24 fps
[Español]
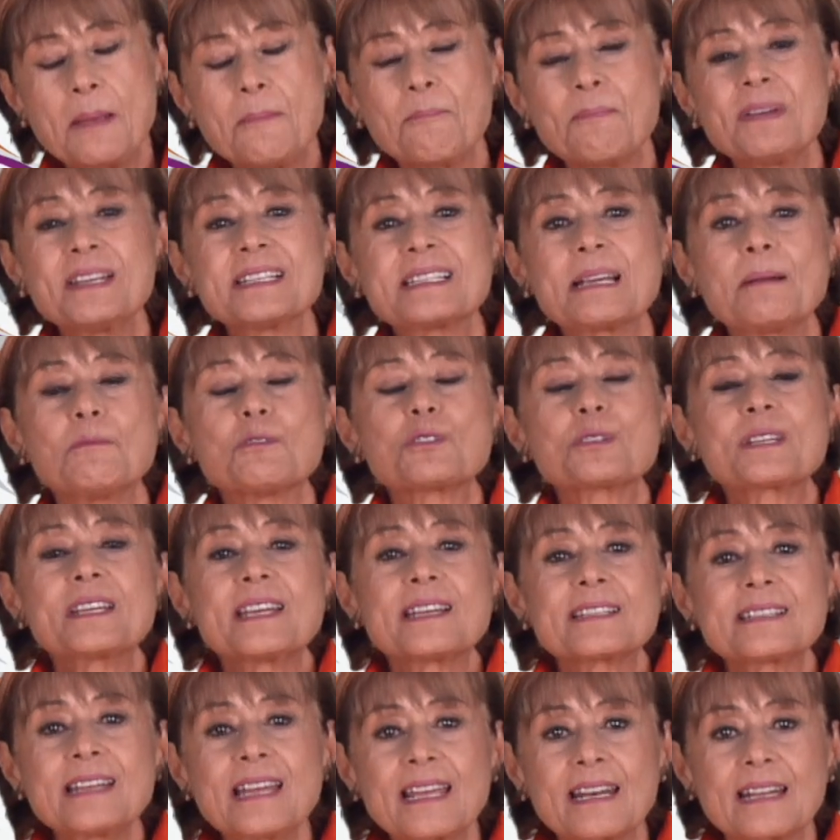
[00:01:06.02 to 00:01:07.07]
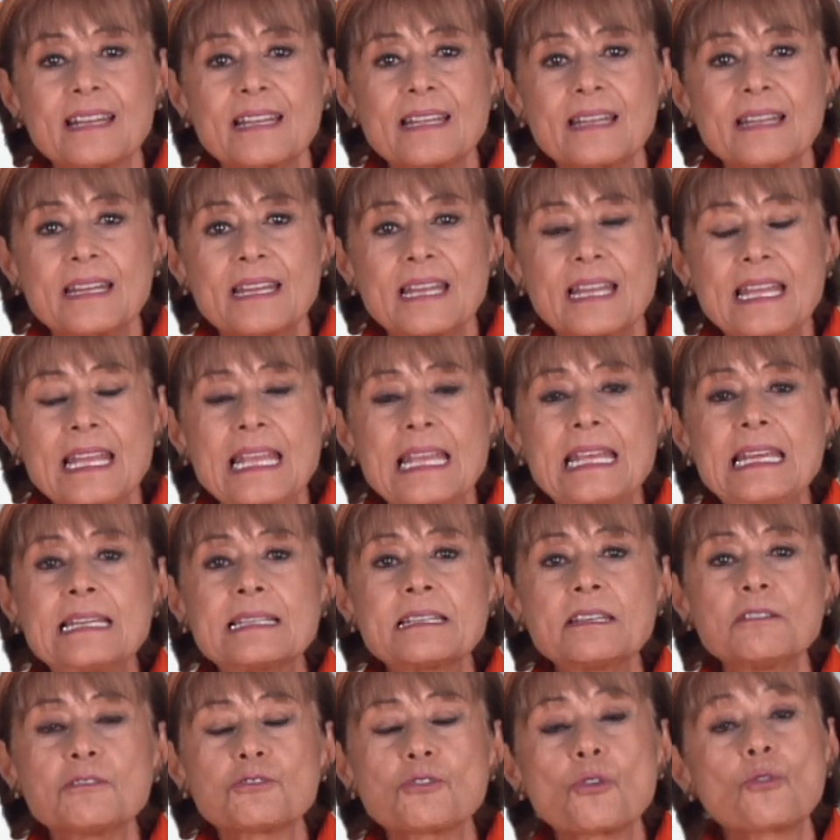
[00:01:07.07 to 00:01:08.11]
pensamos qué hacer. Y
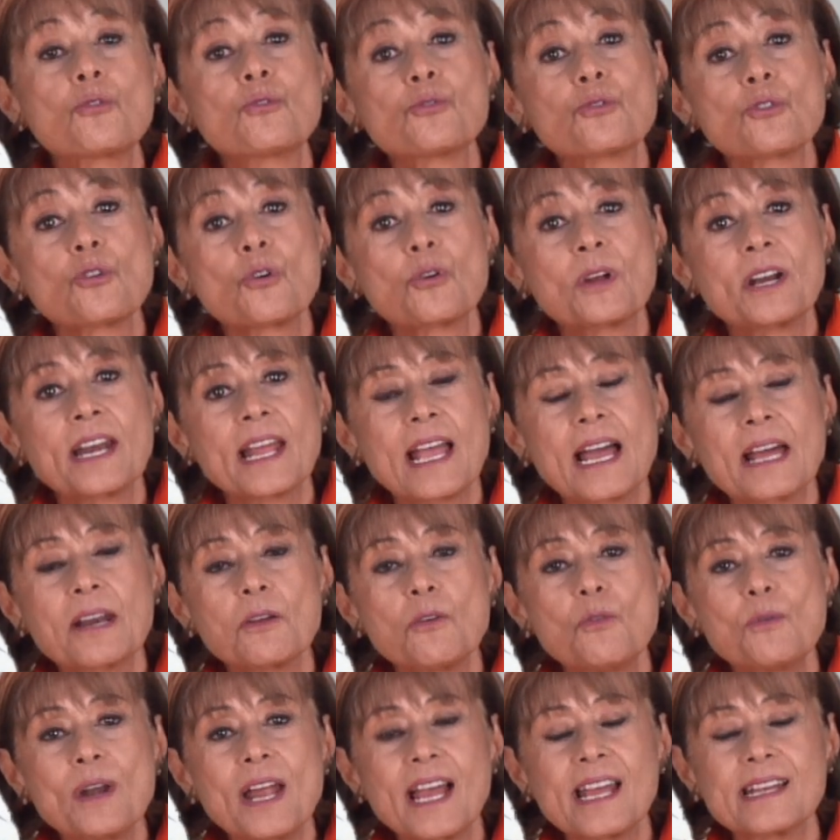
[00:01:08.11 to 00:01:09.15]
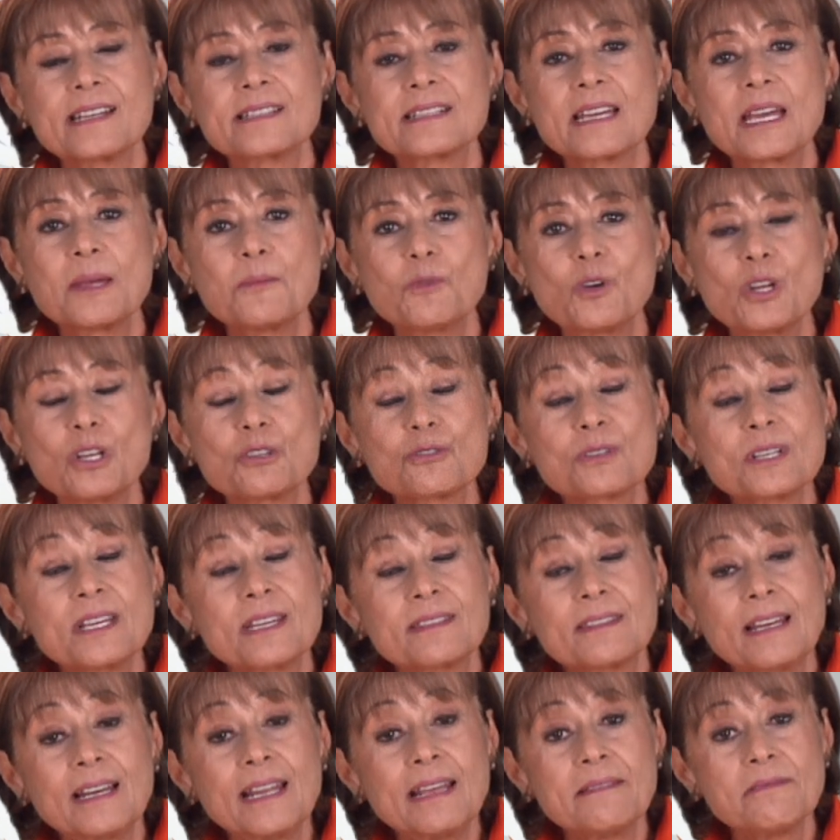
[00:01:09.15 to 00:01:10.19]
se nos ocurrió crear una agencia de modelos y de
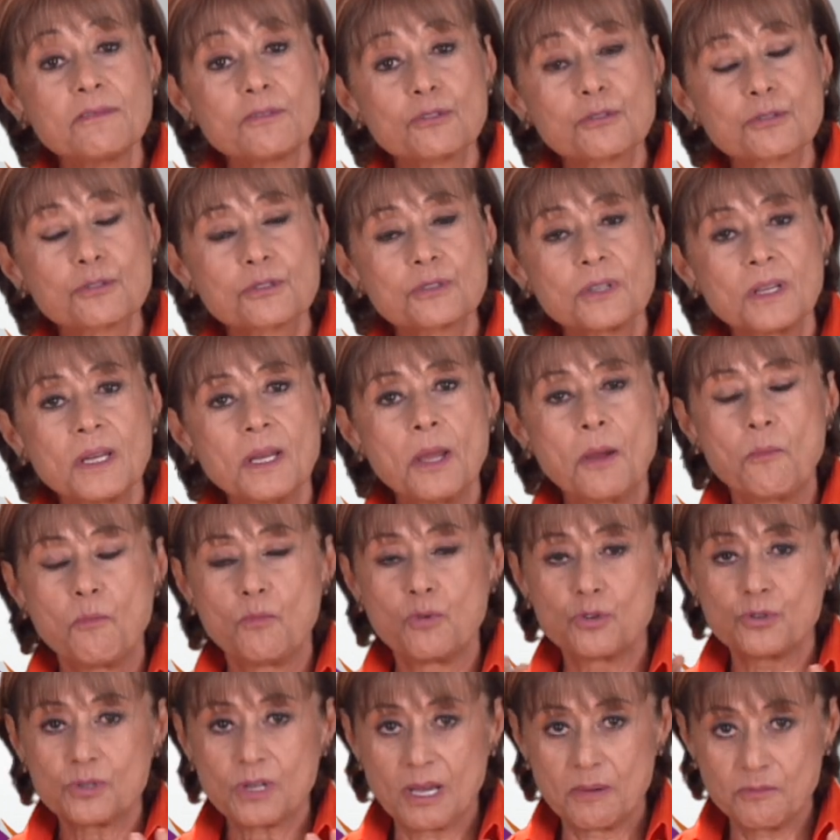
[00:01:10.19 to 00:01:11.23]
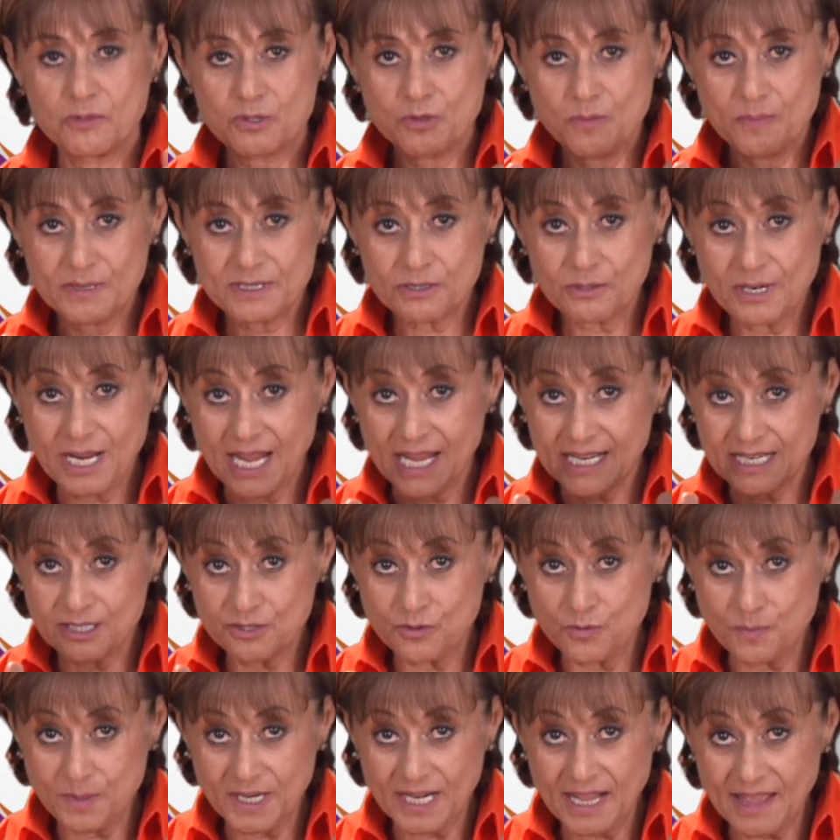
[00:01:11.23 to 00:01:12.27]
talentos. Buscamos un personaje que
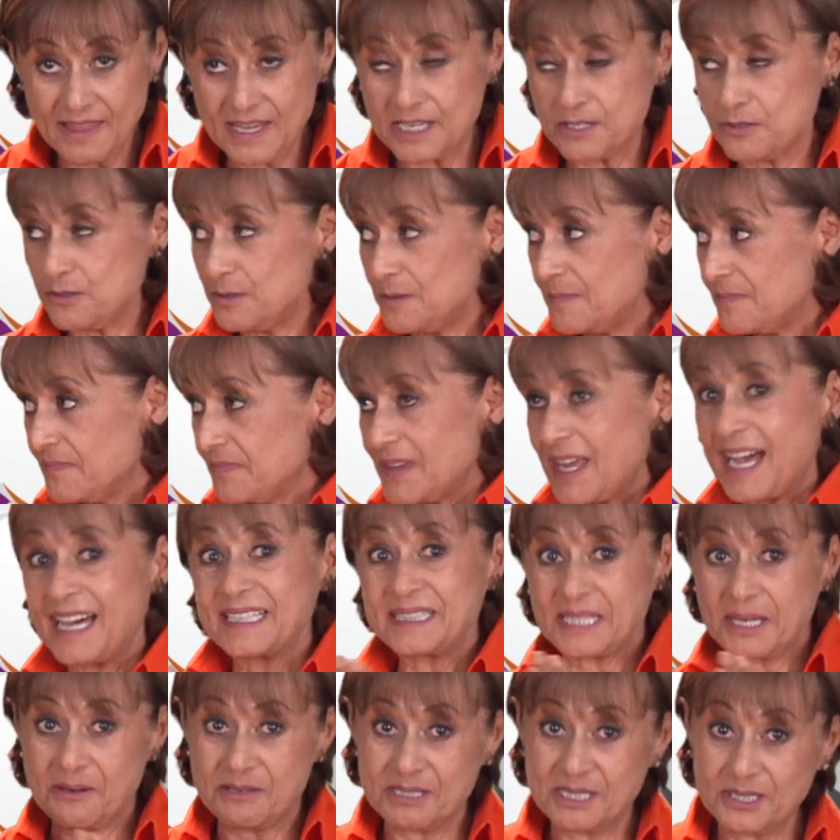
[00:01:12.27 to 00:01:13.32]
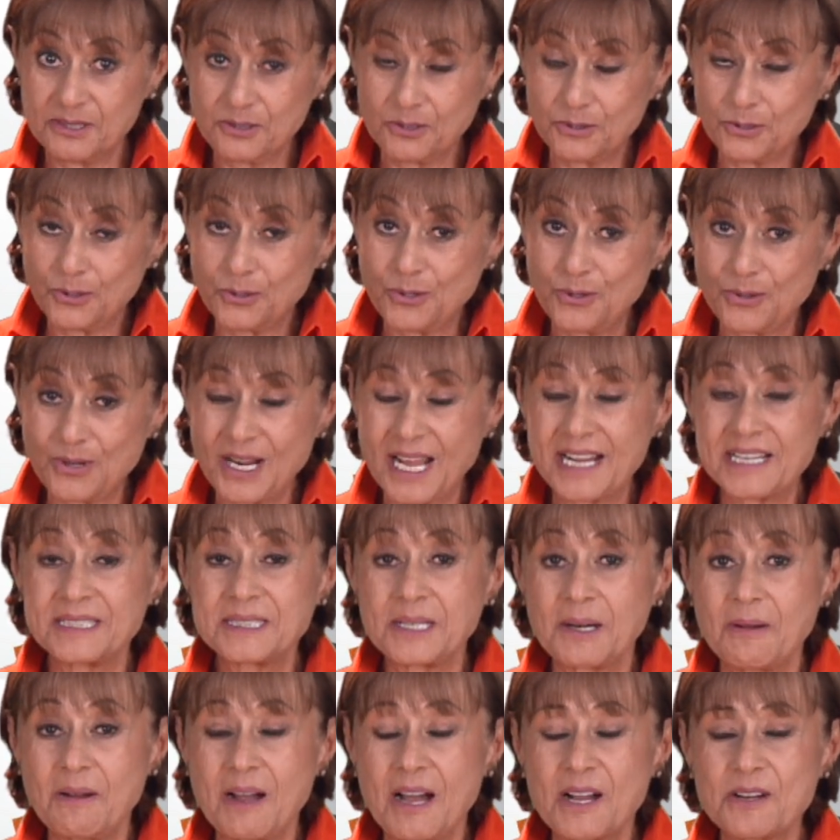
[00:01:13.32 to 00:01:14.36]
supiera de ello a través de Toto Correa, que
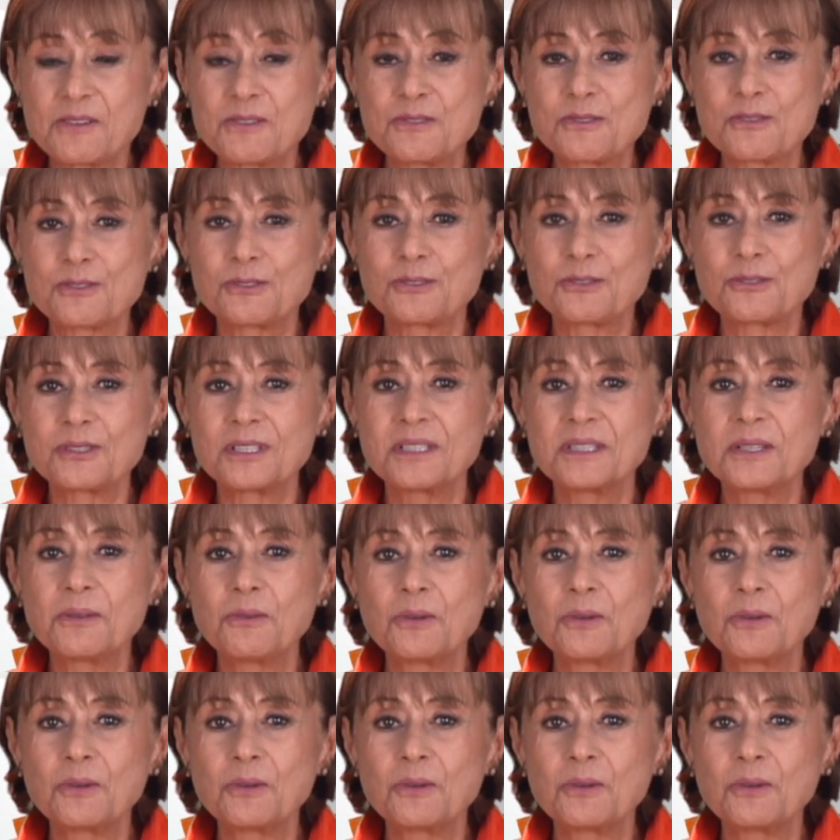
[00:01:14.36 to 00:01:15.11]
trabajaba con nosotros en De